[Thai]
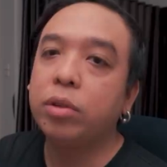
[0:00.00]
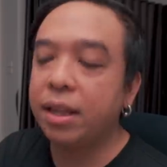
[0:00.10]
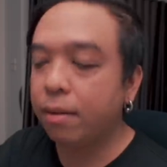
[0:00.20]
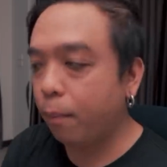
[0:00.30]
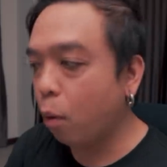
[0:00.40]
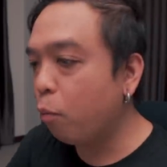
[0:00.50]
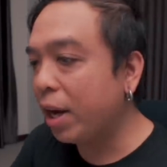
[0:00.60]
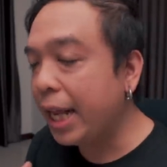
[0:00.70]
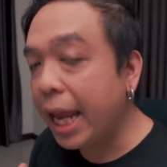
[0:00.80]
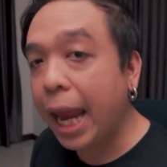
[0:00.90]
แต่สำหรับผมวั
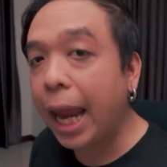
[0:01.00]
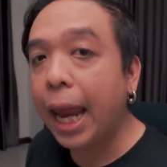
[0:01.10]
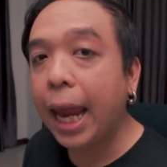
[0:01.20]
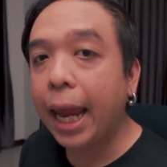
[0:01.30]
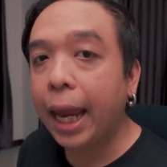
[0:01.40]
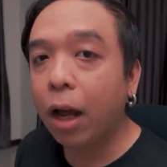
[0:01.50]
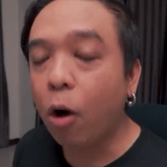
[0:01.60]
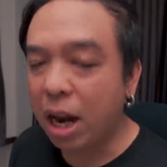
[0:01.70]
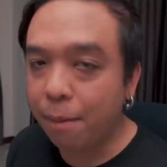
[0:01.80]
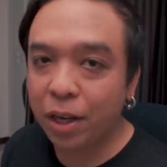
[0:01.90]
นนี้ข
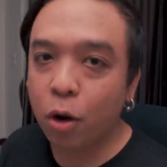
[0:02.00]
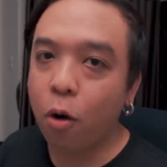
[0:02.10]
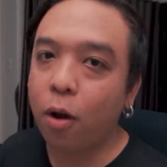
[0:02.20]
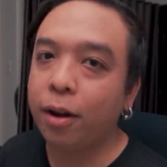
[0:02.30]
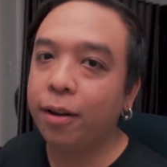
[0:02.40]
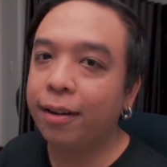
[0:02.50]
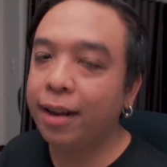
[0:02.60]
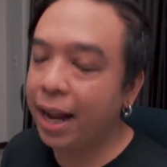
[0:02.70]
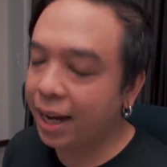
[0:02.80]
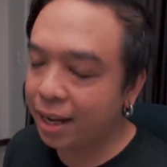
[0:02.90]
อลาไปก่อน
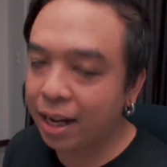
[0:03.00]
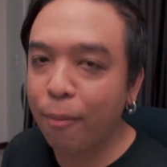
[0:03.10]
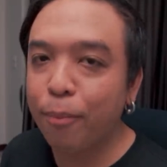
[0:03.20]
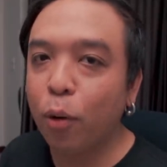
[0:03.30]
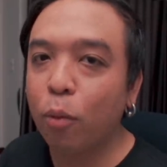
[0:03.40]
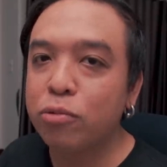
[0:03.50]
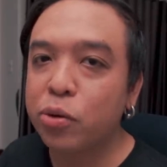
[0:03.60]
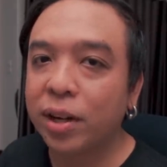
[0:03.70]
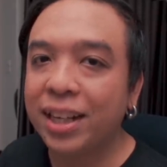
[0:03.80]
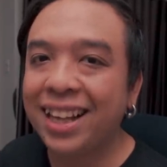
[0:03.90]
นะครับผม ส
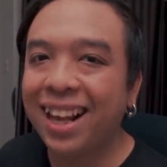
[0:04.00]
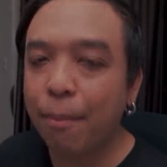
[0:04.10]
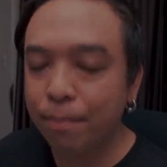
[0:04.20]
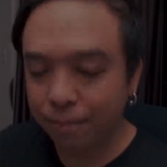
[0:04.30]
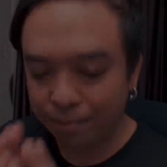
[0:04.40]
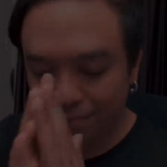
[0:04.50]
วัสดีครับ